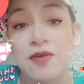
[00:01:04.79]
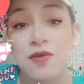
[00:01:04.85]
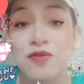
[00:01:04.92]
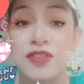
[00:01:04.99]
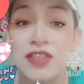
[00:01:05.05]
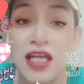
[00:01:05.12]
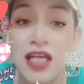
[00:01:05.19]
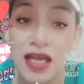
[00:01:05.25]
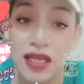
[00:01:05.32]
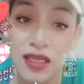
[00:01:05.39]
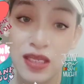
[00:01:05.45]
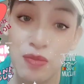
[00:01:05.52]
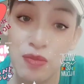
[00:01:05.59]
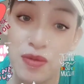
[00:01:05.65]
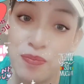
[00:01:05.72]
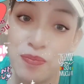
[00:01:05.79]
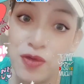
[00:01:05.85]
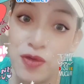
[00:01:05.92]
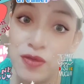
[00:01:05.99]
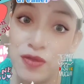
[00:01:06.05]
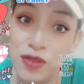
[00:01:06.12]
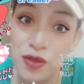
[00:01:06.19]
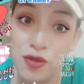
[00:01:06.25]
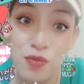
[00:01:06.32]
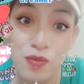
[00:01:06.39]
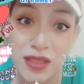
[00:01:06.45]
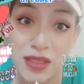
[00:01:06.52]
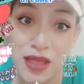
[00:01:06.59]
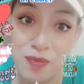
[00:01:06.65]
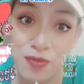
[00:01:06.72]
Kung sakali man po, hindi ko
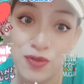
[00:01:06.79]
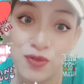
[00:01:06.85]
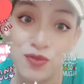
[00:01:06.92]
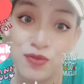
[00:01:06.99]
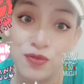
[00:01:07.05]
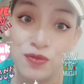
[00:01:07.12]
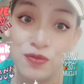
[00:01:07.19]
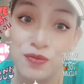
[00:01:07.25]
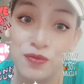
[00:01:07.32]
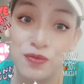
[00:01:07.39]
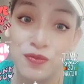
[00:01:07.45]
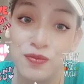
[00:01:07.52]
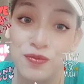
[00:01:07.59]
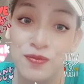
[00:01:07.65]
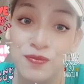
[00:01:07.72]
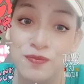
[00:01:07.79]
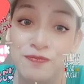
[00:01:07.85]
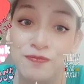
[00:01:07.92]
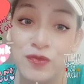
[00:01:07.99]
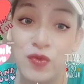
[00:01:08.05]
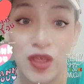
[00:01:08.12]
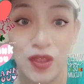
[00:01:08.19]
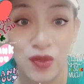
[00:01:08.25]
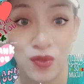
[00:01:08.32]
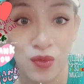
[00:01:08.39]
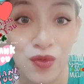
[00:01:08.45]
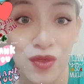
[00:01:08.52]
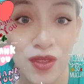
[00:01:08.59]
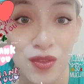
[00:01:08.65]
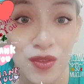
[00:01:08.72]
matapos tong kwento
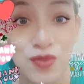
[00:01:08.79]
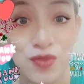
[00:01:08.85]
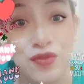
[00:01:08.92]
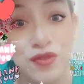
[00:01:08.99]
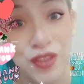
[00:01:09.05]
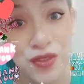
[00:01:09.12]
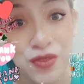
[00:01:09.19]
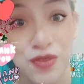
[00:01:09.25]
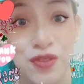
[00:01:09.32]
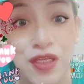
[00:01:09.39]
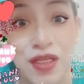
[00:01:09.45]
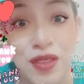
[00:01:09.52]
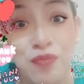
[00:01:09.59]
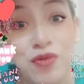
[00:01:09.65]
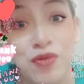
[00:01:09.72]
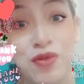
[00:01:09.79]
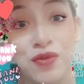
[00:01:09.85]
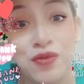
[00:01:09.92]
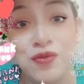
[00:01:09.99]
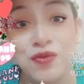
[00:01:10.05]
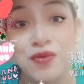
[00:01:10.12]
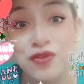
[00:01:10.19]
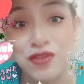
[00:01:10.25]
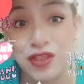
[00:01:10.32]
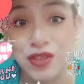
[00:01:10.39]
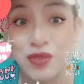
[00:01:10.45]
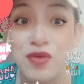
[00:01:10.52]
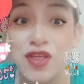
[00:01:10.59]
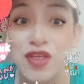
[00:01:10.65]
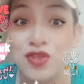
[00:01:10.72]
ko na to, sundan nyo na lang po yung
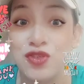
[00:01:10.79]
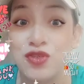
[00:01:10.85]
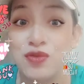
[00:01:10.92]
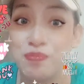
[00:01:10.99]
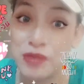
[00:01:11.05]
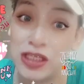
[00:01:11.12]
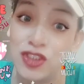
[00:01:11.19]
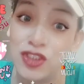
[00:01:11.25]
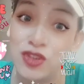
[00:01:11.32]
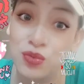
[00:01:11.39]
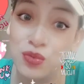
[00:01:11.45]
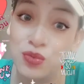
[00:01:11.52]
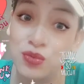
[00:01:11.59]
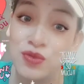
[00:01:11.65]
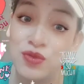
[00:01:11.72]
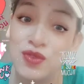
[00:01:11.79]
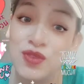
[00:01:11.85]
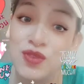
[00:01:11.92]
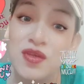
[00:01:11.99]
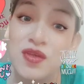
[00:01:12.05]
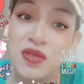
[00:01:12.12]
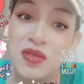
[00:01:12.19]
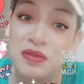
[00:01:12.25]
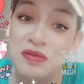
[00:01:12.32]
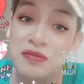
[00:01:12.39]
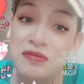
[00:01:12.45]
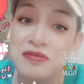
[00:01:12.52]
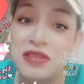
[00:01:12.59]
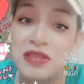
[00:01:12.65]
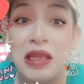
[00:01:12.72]
continuation, yung part
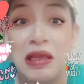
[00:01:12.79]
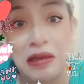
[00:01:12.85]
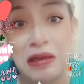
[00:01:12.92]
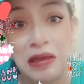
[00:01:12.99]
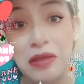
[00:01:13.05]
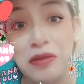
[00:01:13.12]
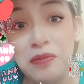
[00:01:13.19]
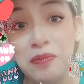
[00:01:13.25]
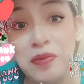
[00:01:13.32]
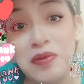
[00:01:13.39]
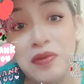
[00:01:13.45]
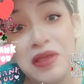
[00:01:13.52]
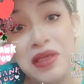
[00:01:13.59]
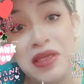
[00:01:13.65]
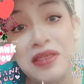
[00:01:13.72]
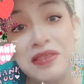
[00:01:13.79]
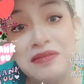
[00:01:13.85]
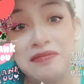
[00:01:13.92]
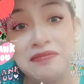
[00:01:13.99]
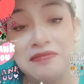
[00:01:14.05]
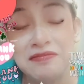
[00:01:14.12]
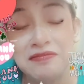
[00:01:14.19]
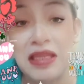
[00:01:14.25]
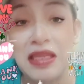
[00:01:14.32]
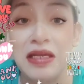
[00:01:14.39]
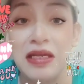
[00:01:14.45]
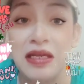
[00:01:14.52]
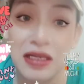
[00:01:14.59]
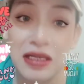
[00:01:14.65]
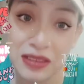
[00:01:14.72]
2. Talagang ganun po eh.
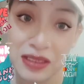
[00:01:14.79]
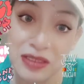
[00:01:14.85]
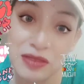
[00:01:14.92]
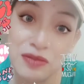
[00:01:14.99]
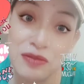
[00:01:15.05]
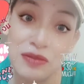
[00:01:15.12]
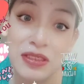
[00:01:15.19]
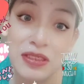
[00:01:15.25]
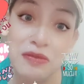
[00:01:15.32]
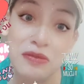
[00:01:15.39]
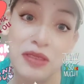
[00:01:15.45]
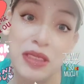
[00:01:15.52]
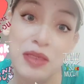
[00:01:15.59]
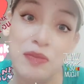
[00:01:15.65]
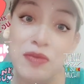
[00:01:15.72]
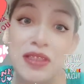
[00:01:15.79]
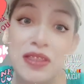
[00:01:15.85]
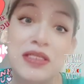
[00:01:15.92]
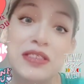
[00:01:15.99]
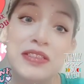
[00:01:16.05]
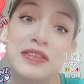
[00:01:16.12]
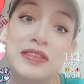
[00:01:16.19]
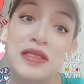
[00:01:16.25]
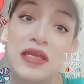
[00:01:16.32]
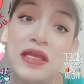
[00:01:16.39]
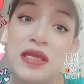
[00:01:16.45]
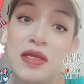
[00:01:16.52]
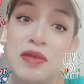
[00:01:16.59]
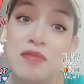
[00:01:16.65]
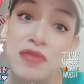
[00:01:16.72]
Talagang hanggang doon lang yung limit ng
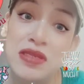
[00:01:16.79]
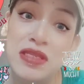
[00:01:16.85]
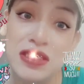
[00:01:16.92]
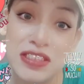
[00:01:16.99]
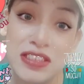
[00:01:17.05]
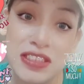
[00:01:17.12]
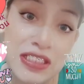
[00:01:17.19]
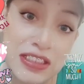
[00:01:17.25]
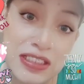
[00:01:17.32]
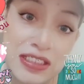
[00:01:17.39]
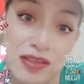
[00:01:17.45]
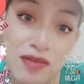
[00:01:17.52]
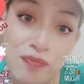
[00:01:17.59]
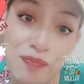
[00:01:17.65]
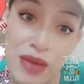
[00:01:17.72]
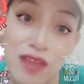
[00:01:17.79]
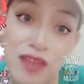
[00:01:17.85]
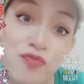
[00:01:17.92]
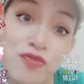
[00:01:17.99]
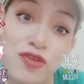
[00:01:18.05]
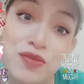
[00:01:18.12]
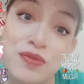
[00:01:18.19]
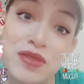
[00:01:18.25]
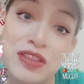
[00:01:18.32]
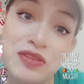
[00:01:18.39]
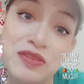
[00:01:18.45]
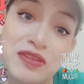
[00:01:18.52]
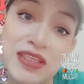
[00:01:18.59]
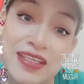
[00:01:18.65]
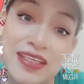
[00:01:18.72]
minutes ng platform na
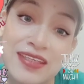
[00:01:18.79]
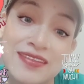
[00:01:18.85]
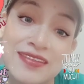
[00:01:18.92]
to eh.